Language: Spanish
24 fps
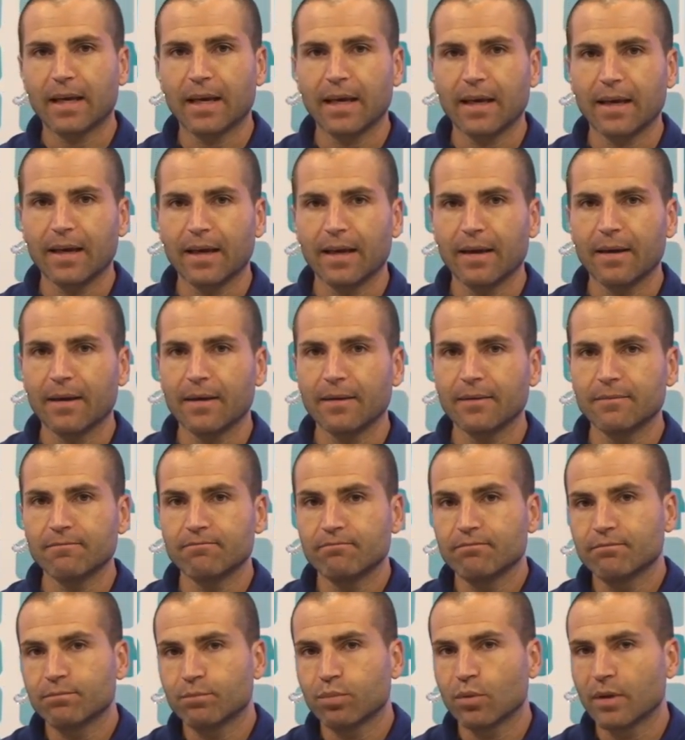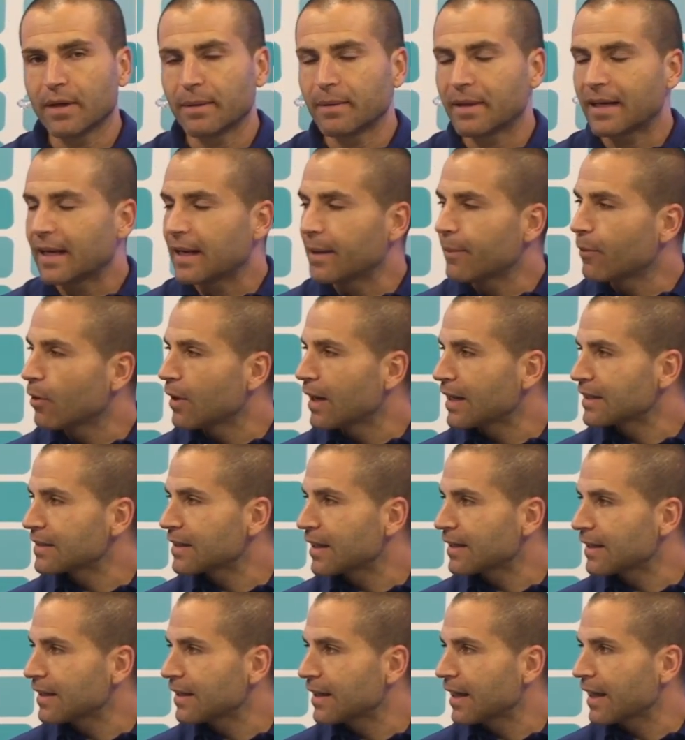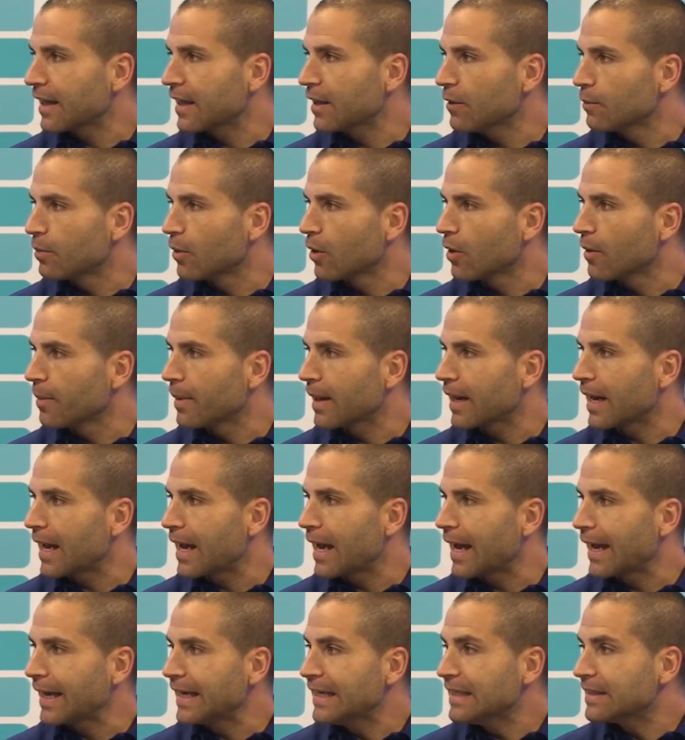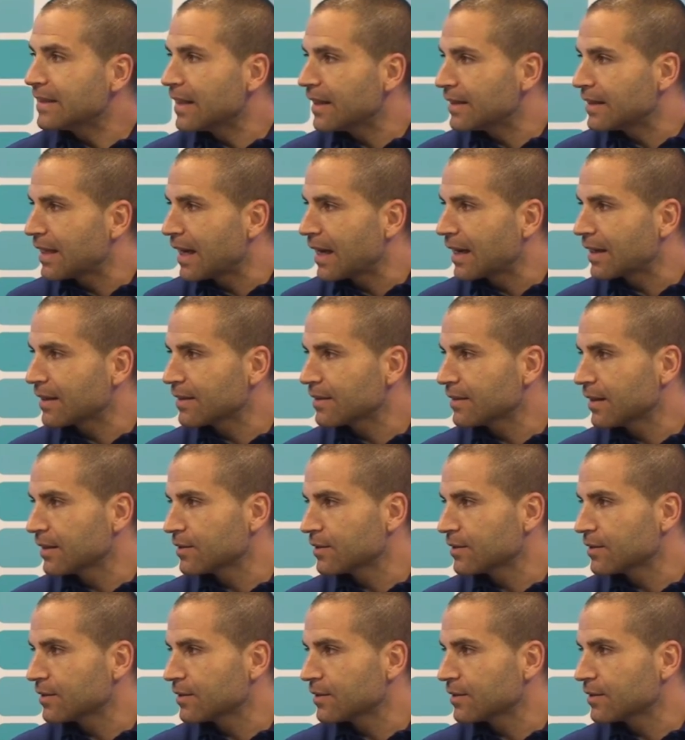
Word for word: que pues, queremos lanzar desde aquí un poco para intentar,